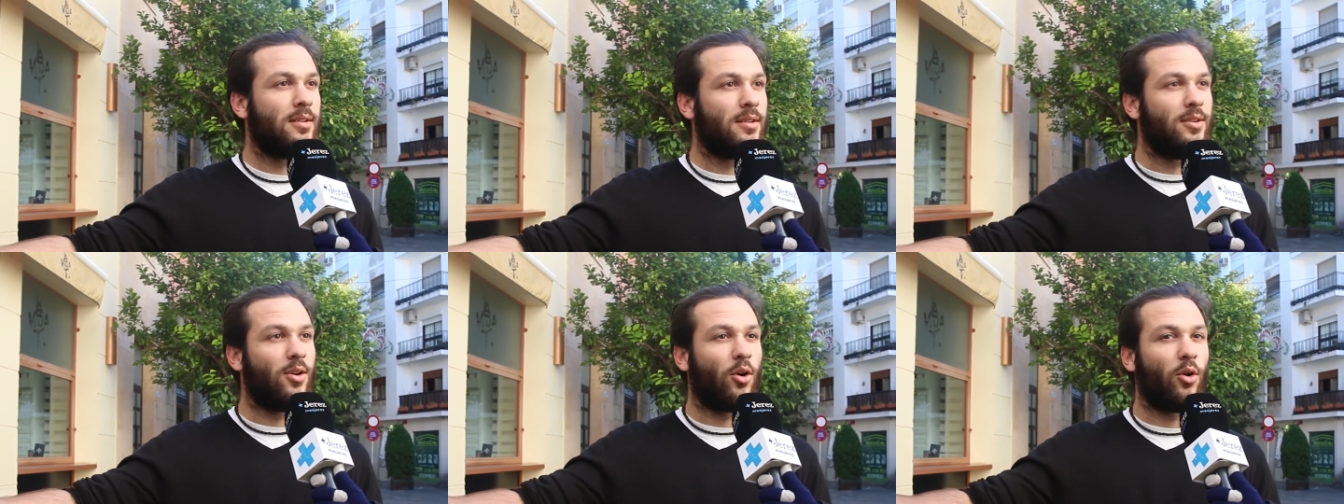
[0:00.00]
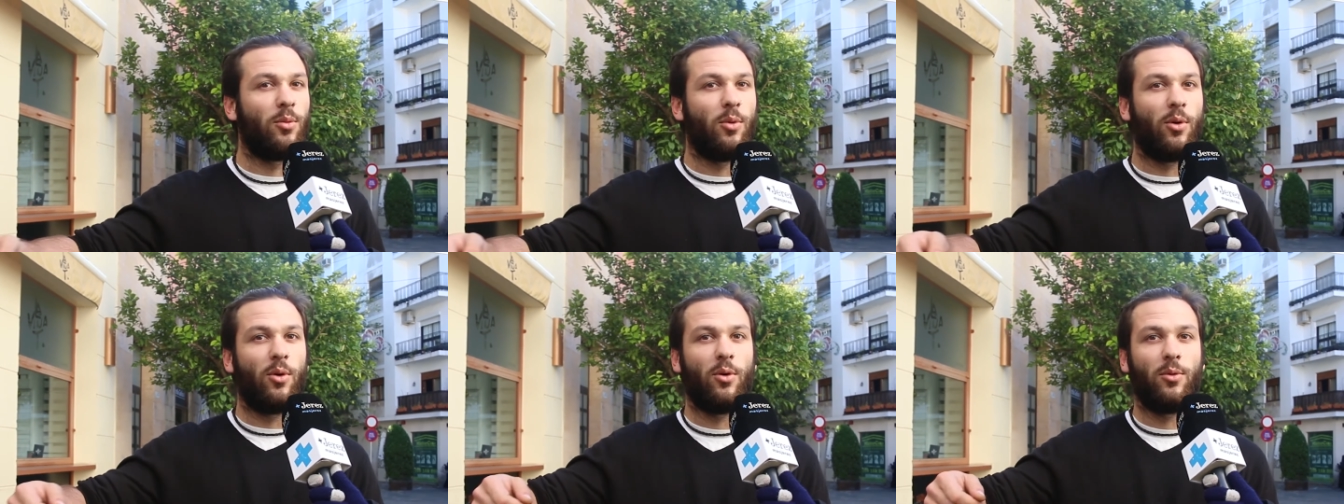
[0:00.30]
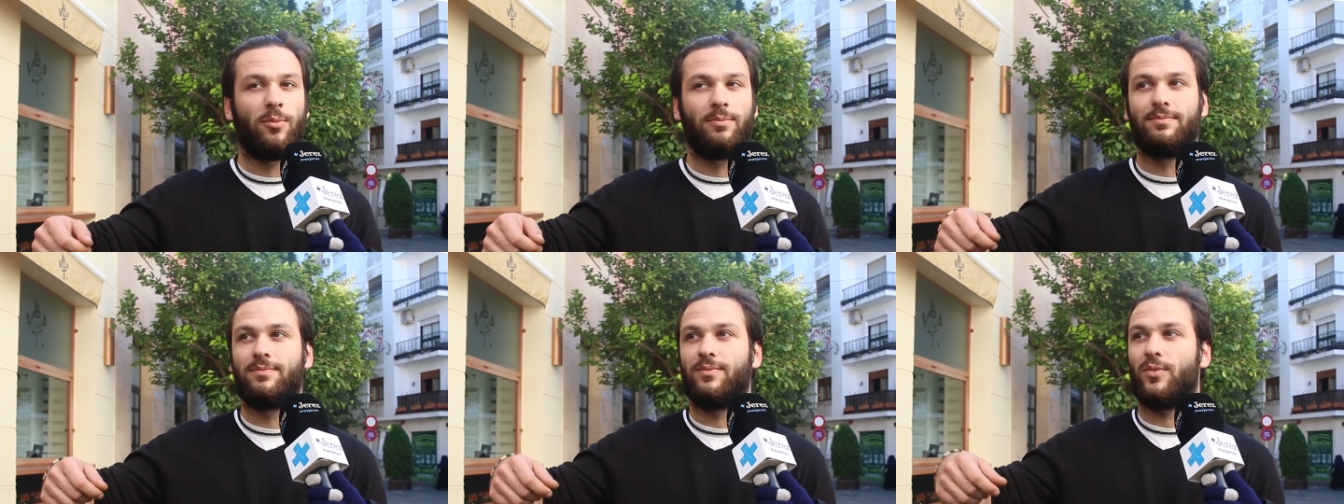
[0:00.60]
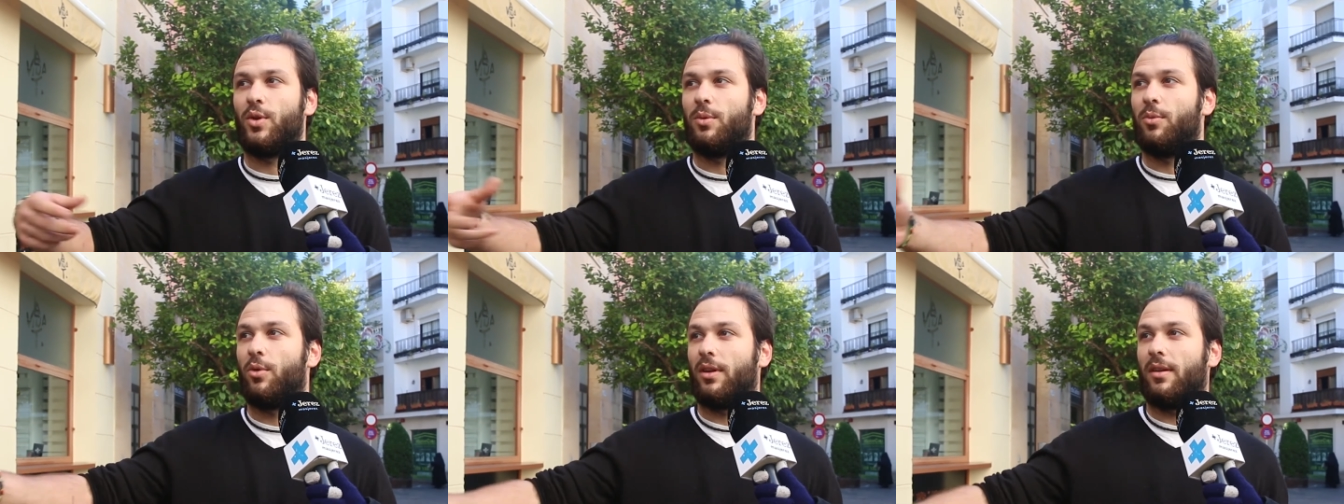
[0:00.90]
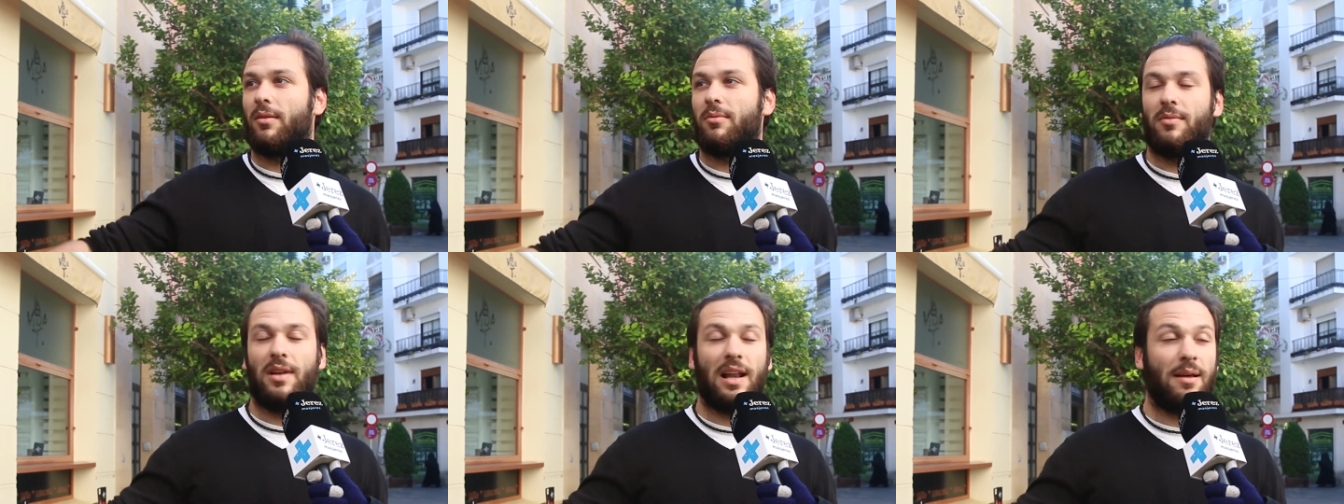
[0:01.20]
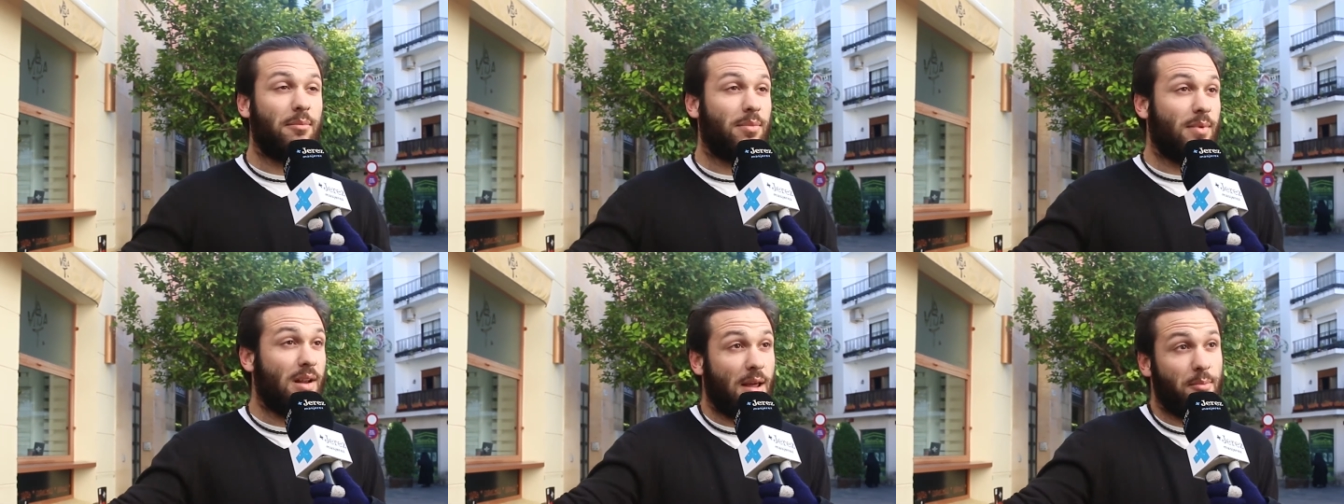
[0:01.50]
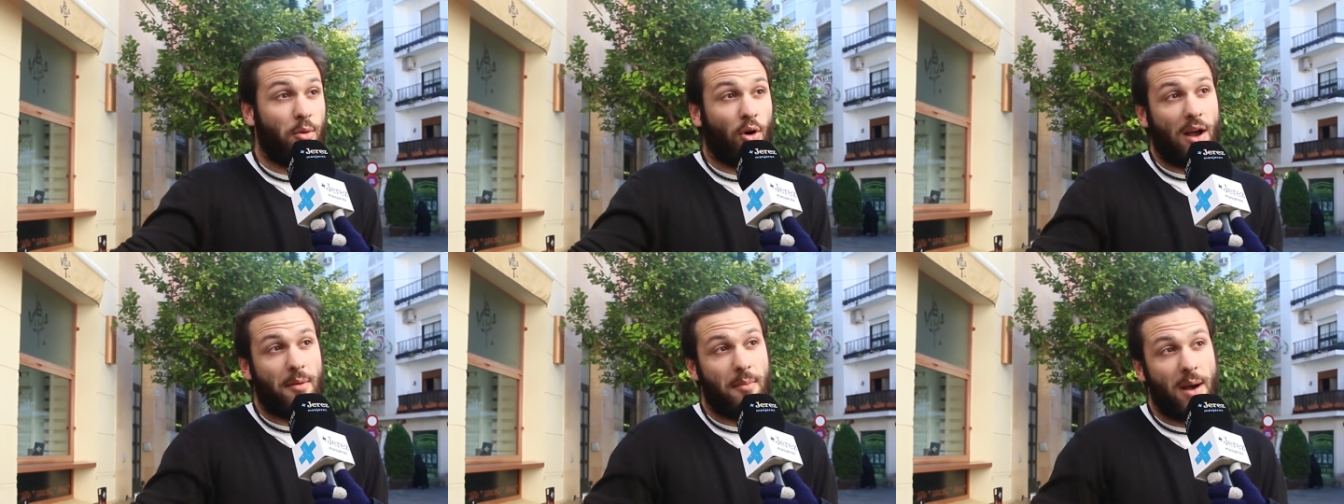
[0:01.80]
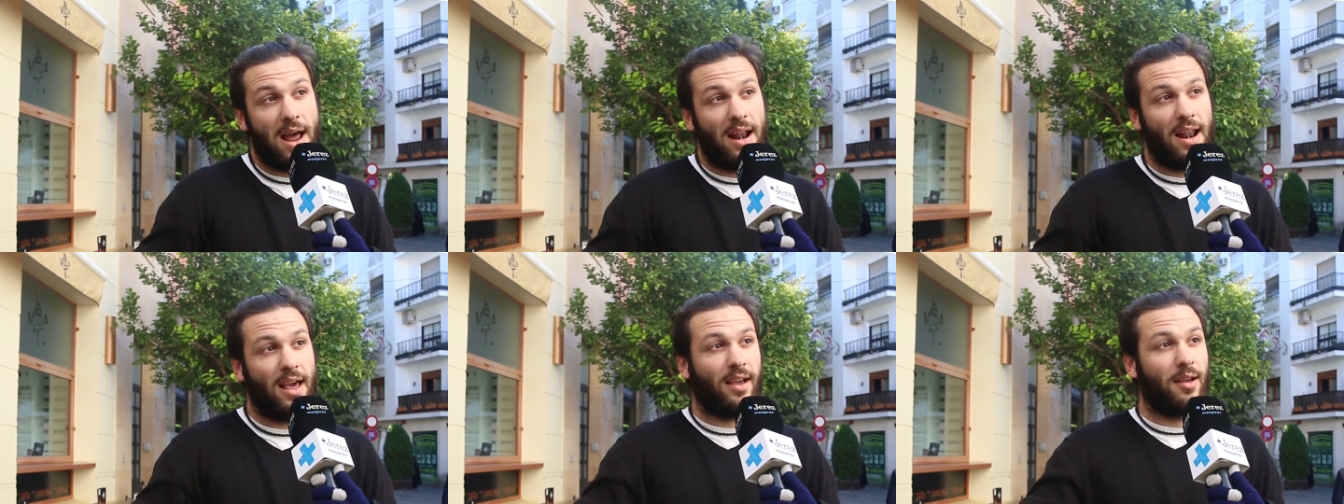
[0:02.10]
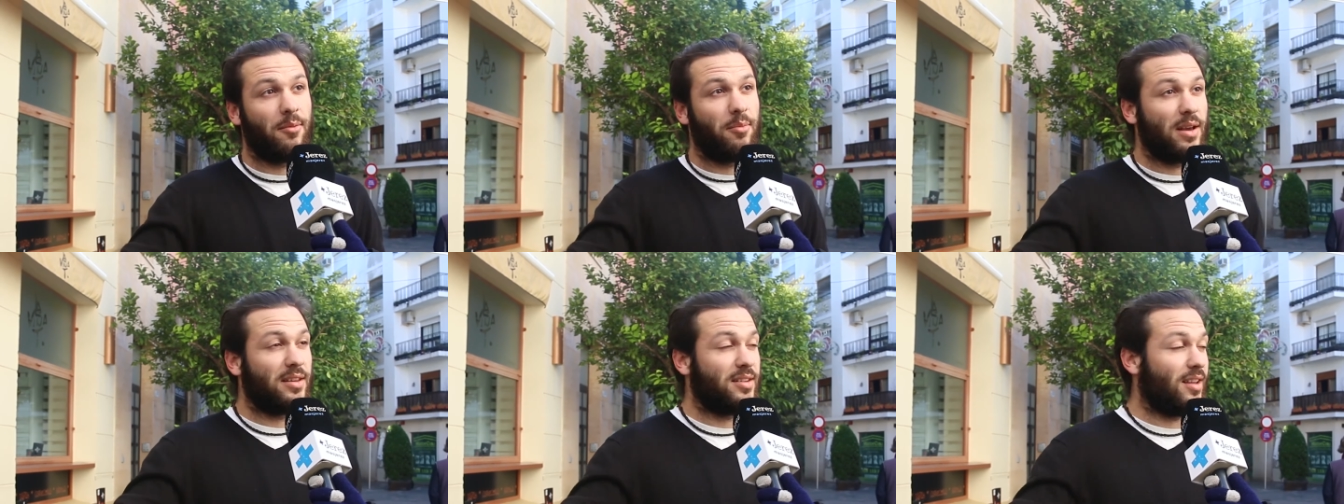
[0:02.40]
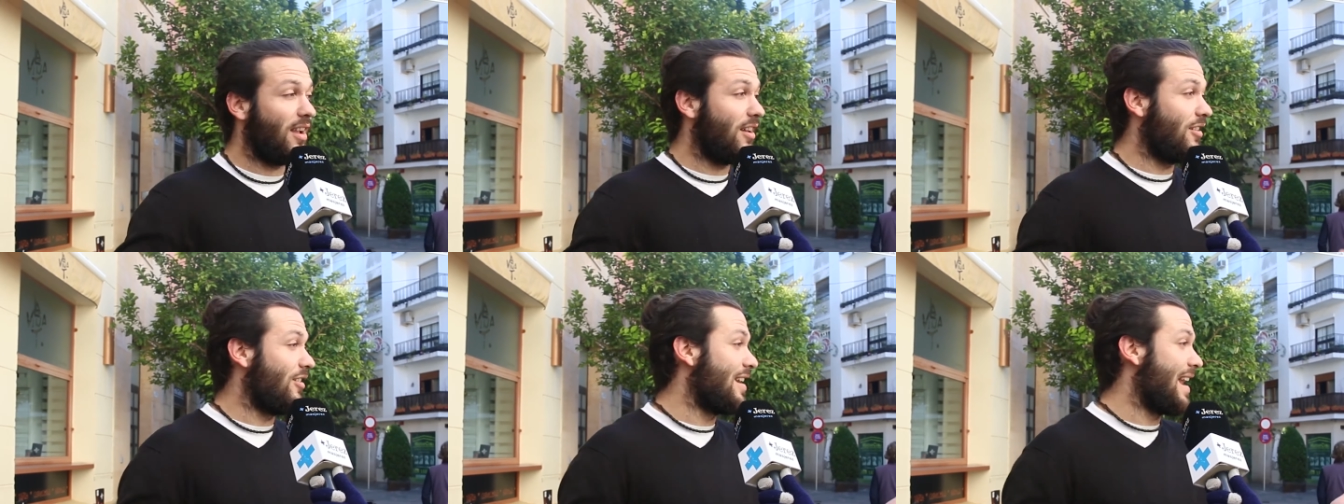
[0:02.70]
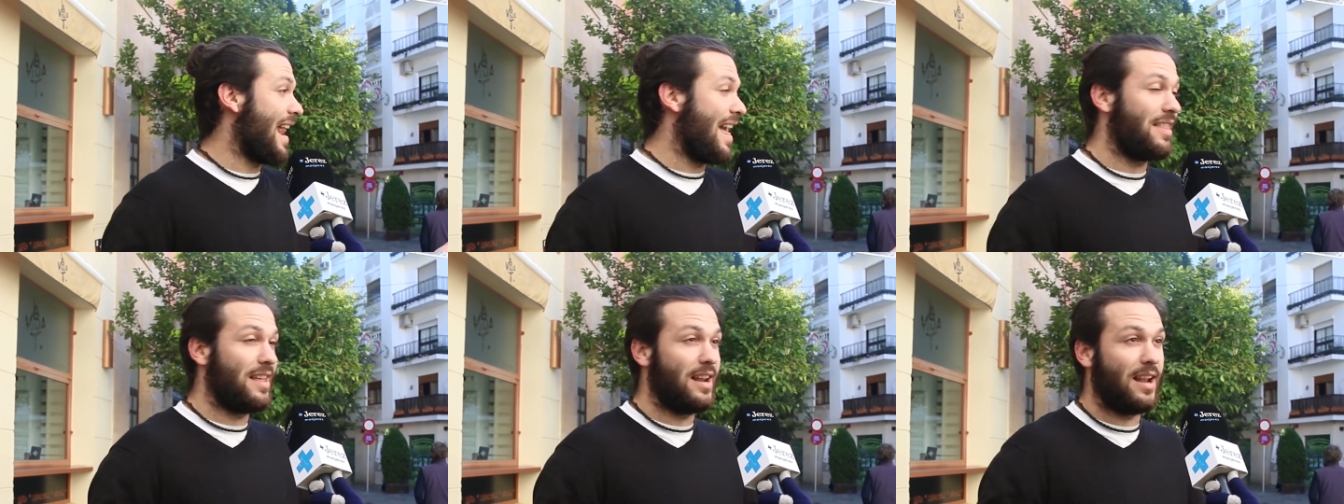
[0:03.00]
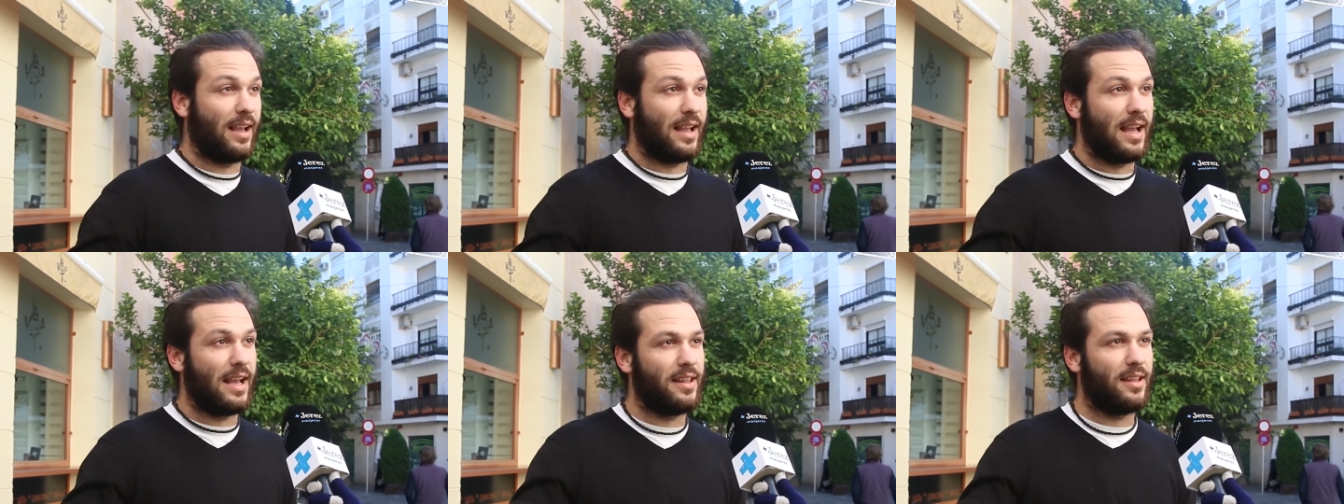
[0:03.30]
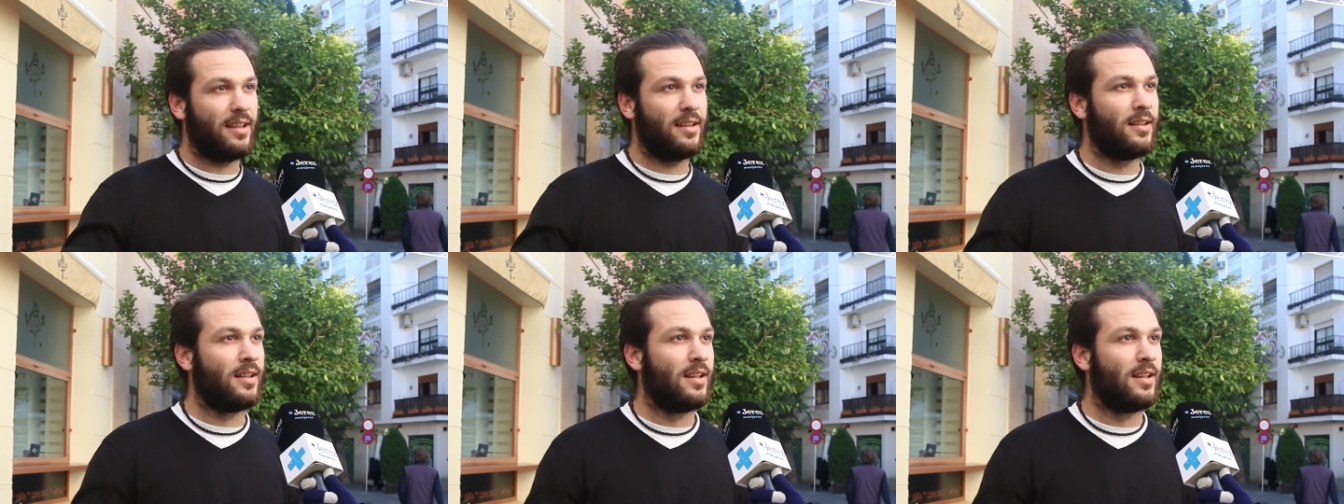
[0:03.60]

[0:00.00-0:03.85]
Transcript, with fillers: No como, la, época mala que pasa, que no nadie en la calle.